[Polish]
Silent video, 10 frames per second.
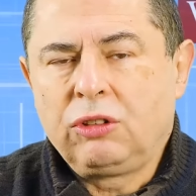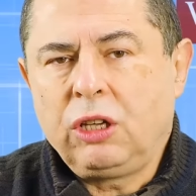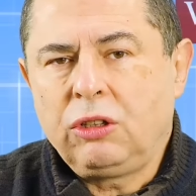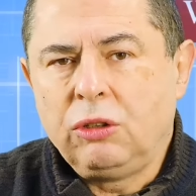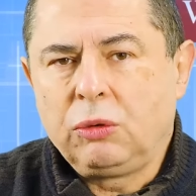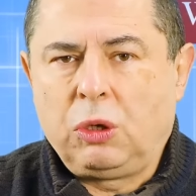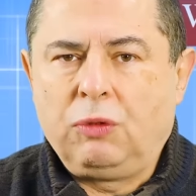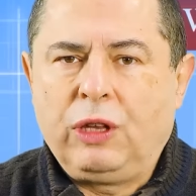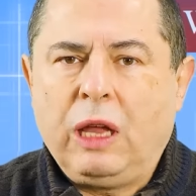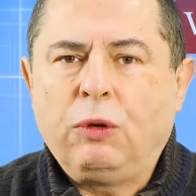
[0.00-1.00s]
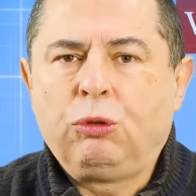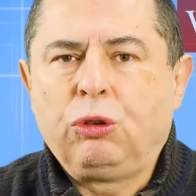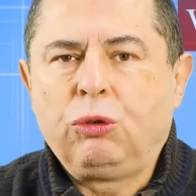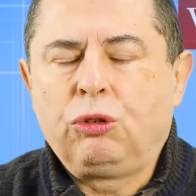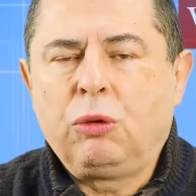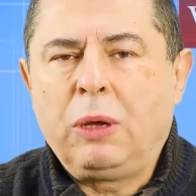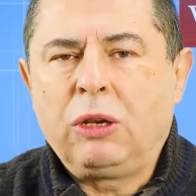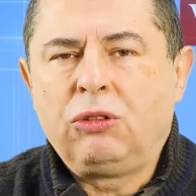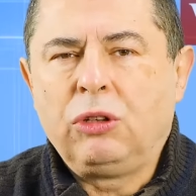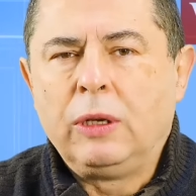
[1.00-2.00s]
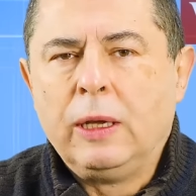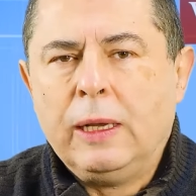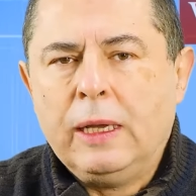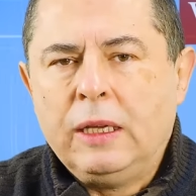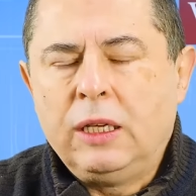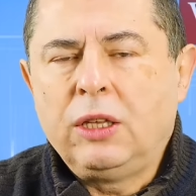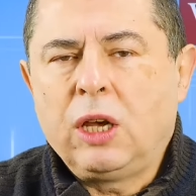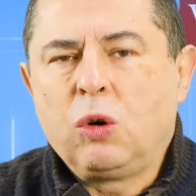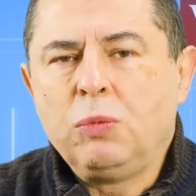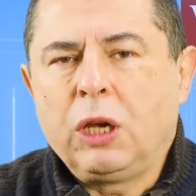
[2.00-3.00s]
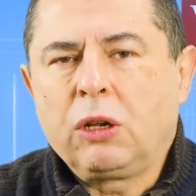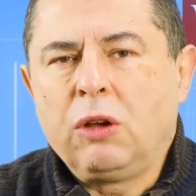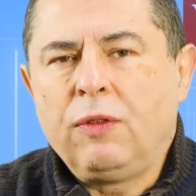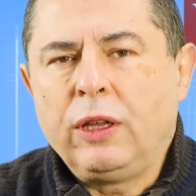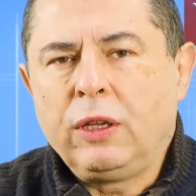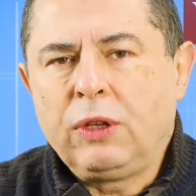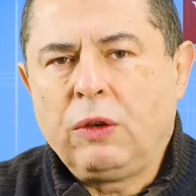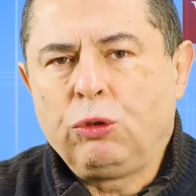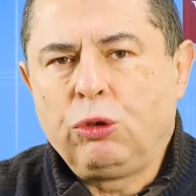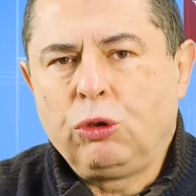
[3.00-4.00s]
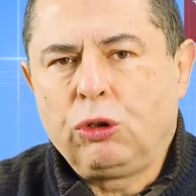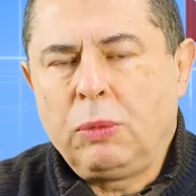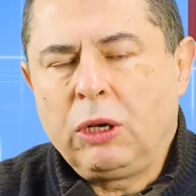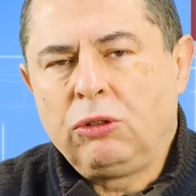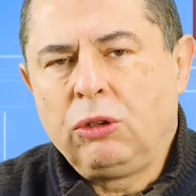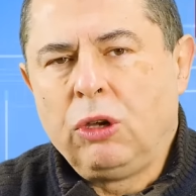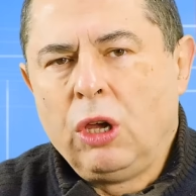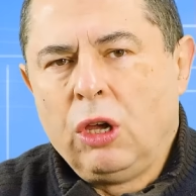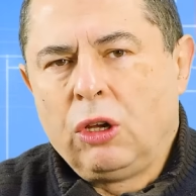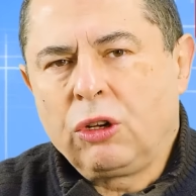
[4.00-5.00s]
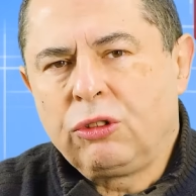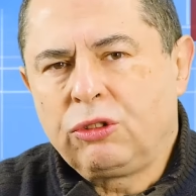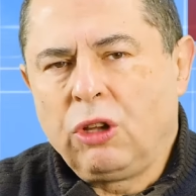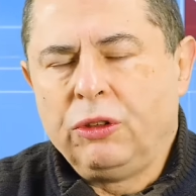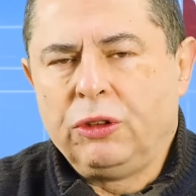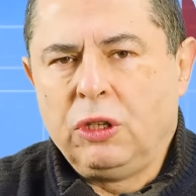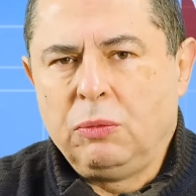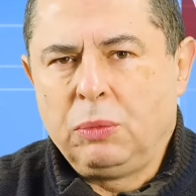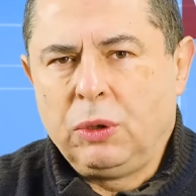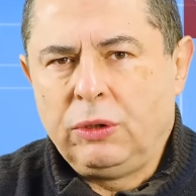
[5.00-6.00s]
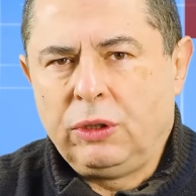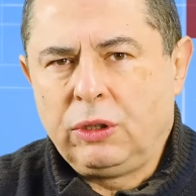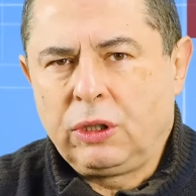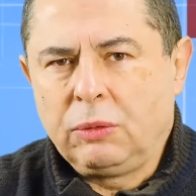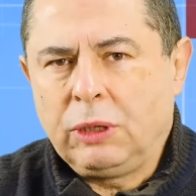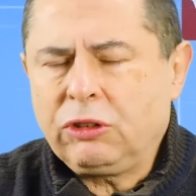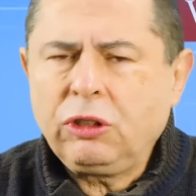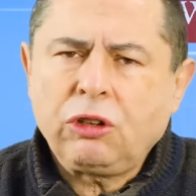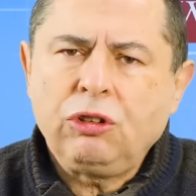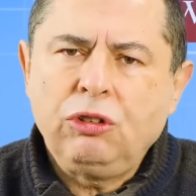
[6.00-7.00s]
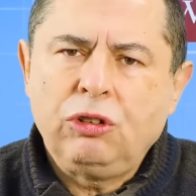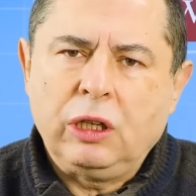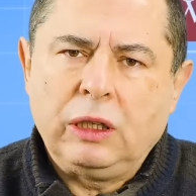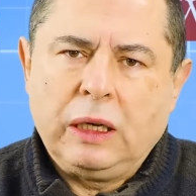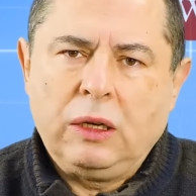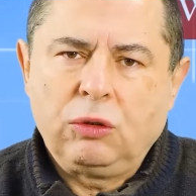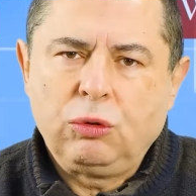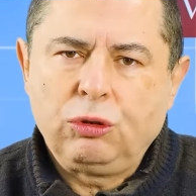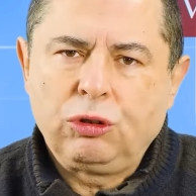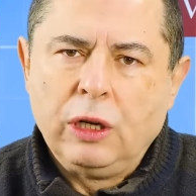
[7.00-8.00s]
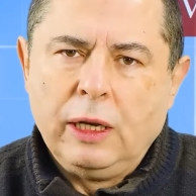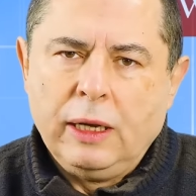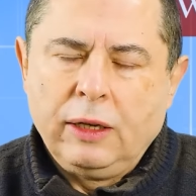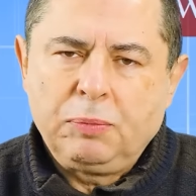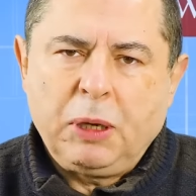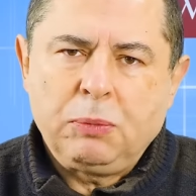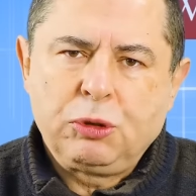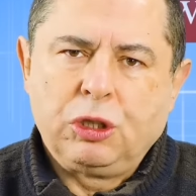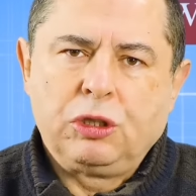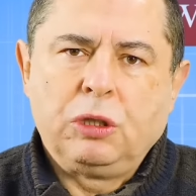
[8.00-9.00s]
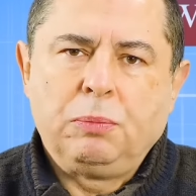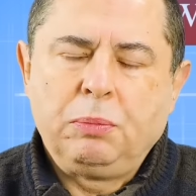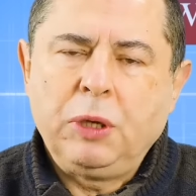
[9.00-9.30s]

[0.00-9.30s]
Schetyny, który wydawał się dużo bardziej jednak umiarkowany, wydawał się dużo bardziej rozsądnym politykiem. Dlaczego tak się dzieje? Otóż jest parę przyczyn.